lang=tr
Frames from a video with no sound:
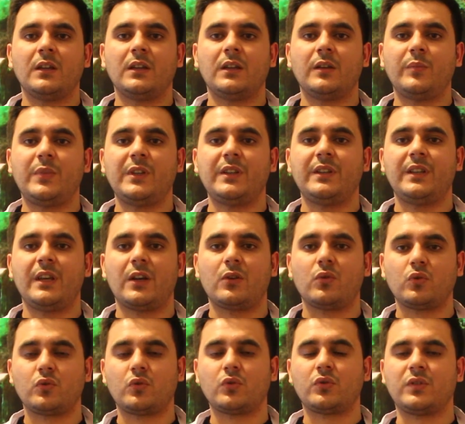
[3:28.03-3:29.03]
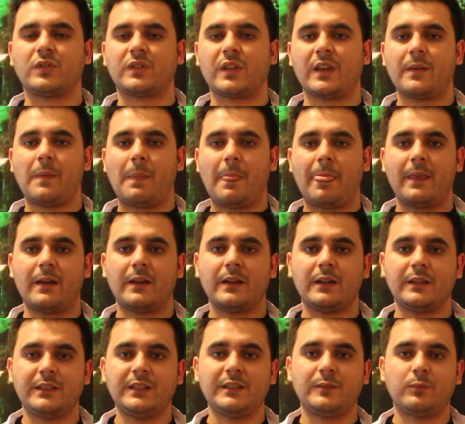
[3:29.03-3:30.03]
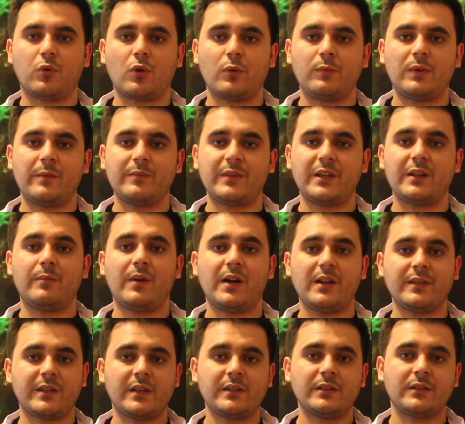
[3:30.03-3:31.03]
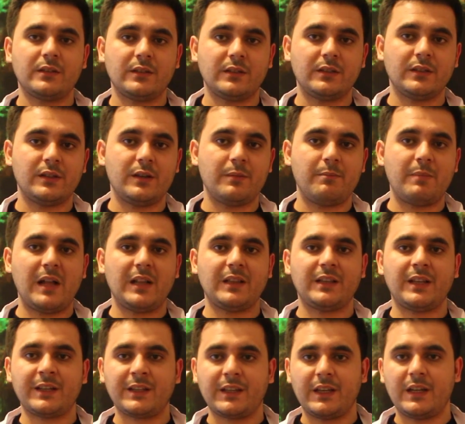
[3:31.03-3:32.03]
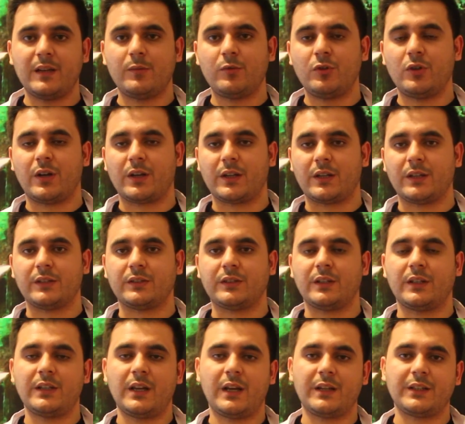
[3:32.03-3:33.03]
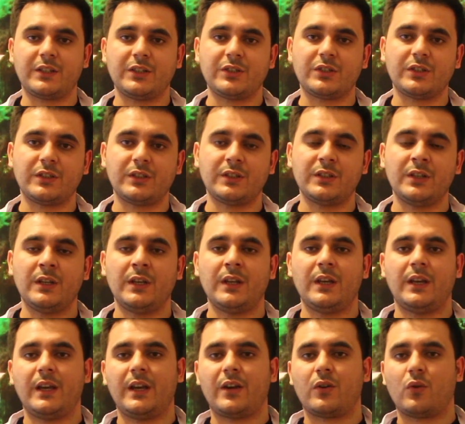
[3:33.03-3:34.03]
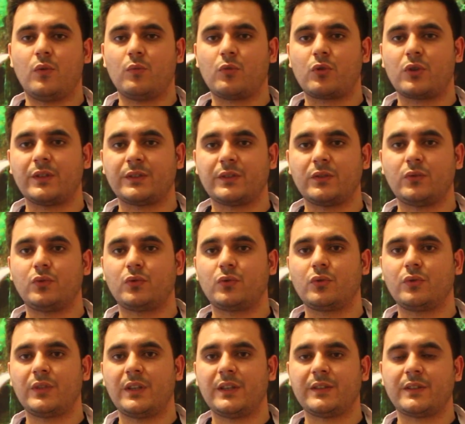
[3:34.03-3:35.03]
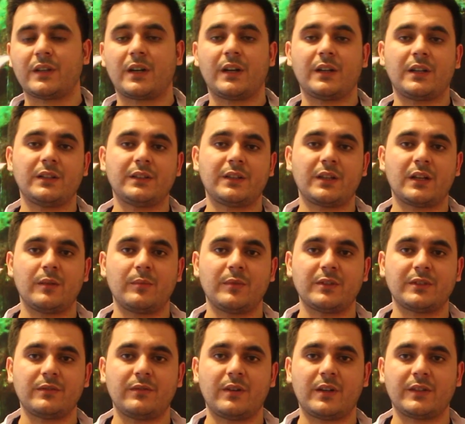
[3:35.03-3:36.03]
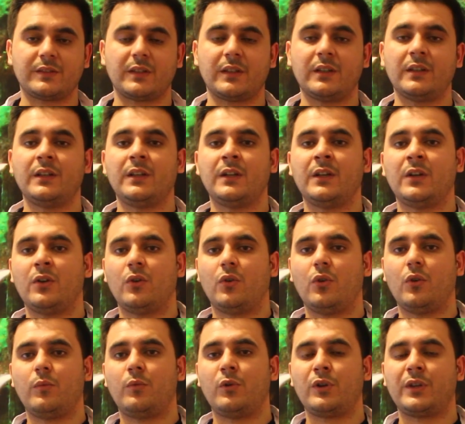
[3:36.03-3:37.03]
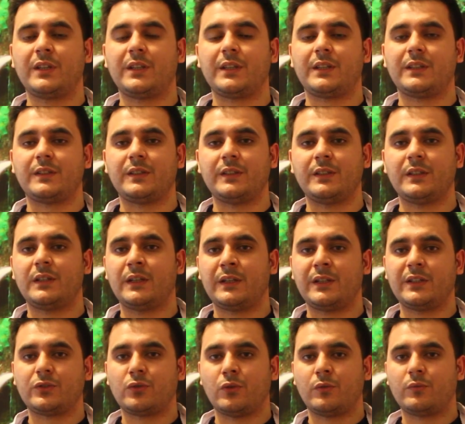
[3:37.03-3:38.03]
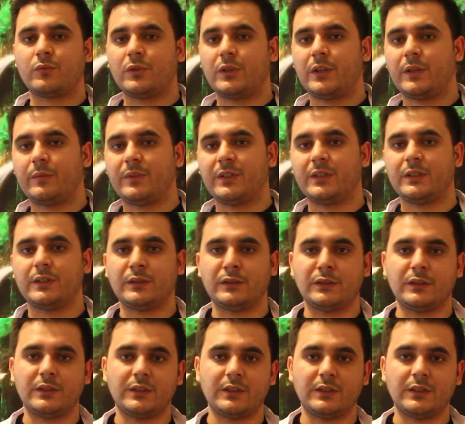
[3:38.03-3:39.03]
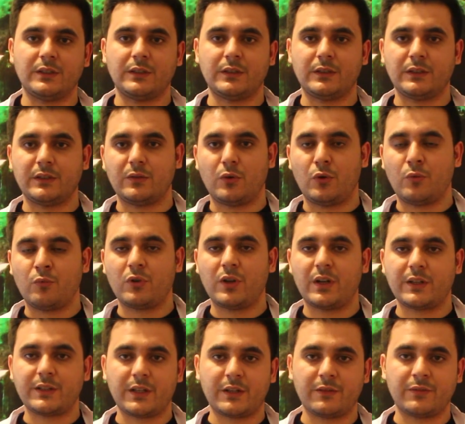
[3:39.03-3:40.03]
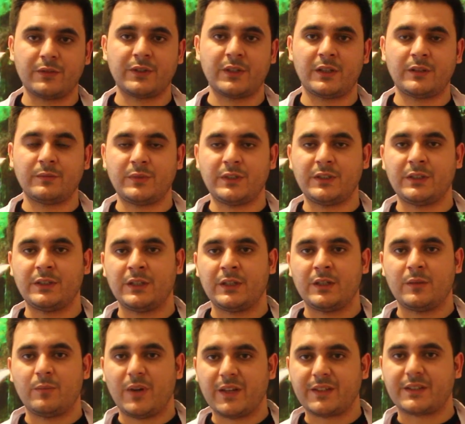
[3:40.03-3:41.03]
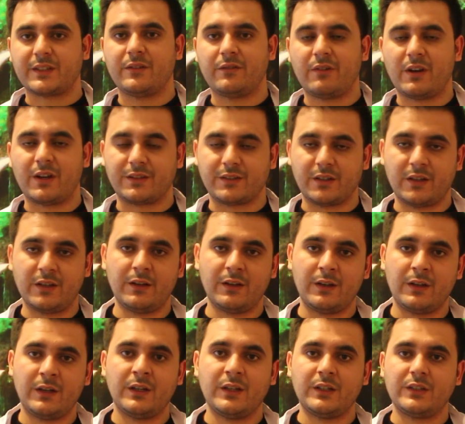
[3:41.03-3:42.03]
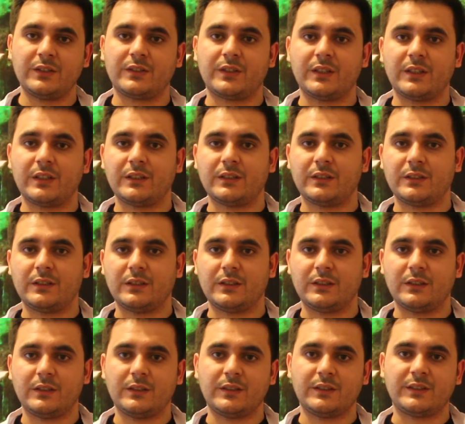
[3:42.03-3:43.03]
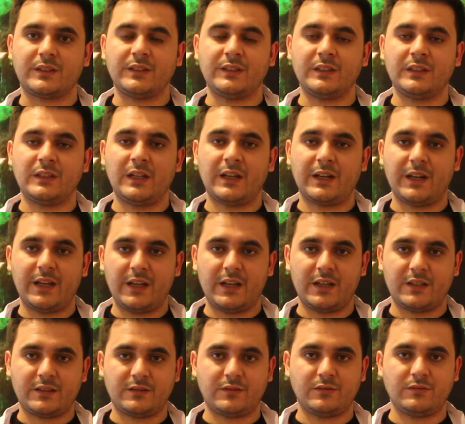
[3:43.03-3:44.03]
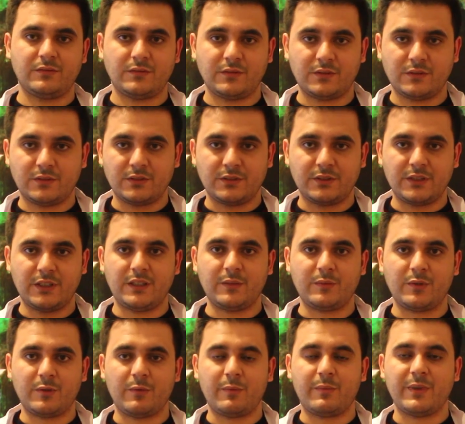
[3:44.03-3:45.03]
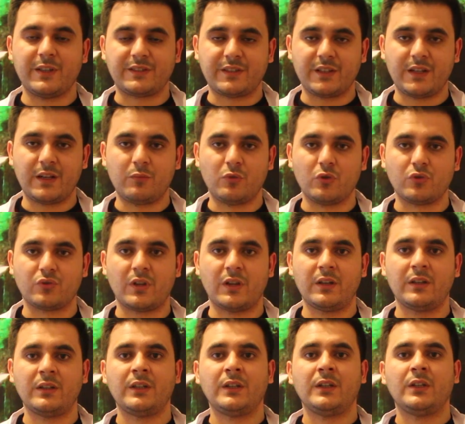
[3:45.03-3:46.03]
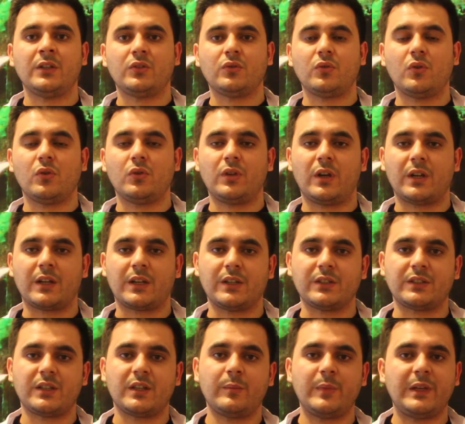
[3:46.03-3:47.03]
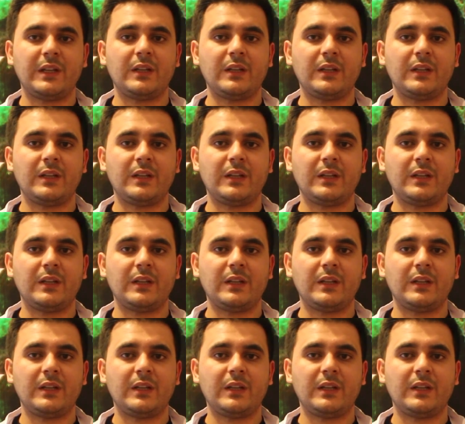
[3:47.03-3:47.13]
Ee, bir diğer husus ise e, diz problemleri bazen e, belden gelebiliyor arkadaşlar. Yani kişinin eğer omurgası düzgün değilse, kanal daralması varsa o bölgedeki sinirlere işte omuriliğe bir e, omurlar tarafından bir baskı varsa işte e, sinirler eğer e, dediğim gibi beslenemiyorsa ne oluyor arkadaşlar?